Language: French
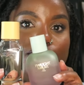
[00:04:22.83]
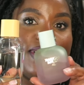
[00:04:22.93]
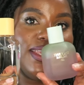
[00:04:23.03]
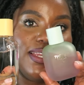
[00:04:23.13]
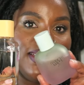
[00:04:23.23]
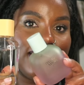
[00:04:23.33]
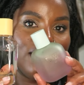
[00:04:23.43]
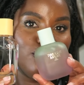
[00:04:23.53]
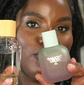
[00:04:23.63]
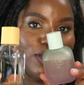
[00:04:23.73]
bouteille elle est
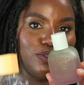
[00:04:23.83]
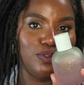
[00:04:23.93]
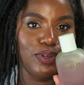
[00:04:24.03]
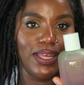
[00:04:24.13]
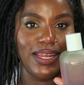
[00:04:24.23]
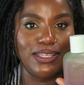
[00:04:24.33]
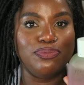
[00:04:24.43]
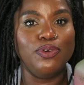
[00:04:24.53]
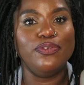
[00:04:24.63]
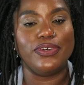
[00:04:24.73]
canon hein, du Twilight
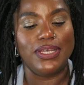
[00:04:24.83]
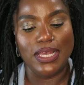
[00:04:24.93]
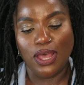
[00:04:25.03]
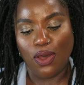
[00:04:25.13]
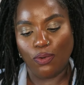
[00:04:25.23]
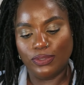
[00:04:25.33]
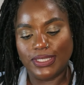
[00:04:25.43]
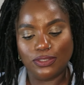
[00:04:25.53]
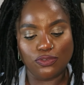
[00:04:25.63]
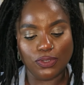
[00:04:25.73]
Mauve. On
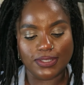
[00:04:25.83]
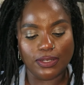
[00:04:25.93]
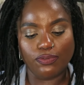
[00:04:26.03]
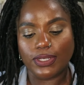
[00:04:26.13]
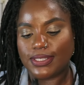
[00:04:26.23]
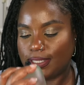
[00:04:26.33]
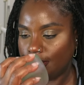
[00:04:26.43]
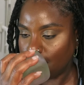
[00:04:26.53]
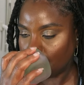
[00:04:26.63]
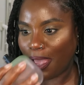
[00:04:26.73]
est sur cette
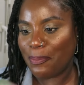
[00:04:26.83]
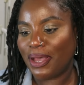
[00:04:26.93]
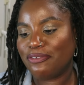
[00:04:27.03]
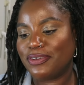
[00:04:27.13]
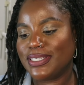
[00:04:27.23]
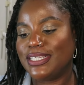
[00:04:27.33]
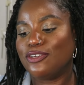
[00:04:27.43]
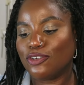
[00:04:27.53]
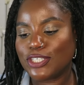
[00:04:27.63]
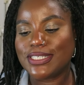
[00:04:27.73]
fois-ci un parfum qui
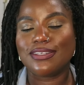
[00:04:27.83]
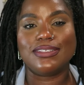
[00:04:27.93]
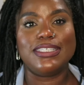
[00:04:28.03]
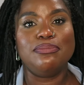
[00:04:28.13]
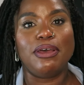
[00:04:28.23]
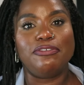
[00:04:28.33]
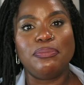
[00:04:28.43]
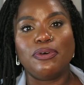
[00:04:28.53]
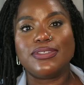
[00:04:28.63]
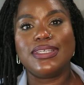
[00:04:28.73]
quand je l'ai senti m'a fait
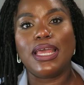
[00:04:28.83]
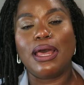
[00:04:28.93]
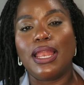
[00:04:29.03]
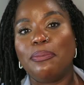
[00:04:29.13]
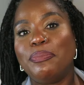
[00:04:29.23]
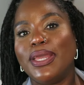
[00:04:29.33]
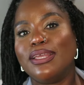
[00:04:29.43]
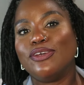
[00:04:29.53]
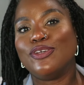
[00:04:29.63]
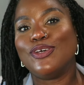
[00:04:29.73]
penser à la
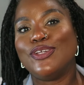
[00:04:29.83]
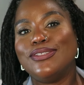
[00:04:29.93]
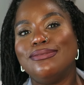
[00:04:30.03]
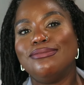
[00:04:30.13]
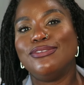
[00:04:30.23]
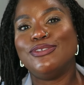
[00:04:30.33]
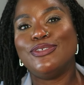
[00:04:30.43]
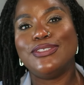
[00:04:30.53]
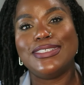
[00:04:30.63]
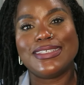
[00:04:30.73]
PEG euh,
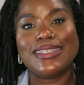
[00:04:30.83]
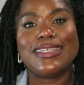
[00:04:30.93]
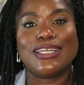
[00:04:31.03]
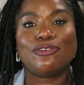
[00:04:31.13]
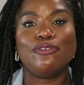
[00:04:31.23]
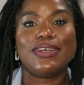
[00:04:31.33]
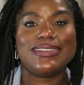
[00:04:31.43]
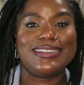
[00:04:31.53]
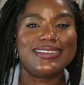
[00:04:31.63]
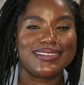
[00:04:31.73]
des années
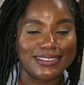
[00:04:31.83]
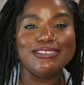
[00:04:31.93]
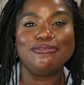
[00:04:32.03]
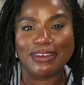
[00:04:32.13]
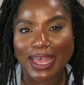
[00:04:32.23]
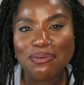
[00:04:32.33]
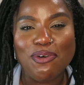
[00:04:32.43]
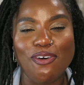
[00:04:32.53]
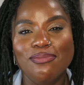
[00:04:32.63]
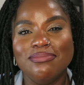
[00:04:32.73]
90.
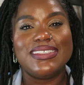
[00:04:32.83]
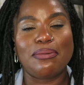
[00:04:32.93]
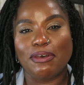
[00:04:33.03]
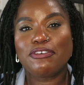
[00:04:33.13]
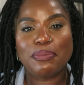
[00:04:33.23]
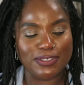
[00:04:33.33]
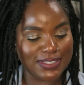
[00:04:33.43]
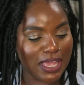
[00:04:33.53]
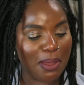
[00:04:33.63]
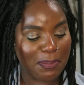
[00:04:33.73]
Vraiment. Ça m'a fait
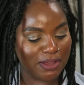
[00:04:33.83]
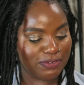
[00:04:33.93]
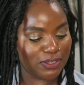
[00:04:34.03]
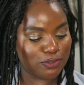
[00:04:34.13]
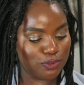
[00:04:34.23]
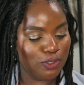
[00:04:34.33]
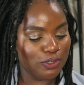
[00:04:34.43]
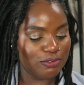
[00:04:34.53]
penser à un parfum que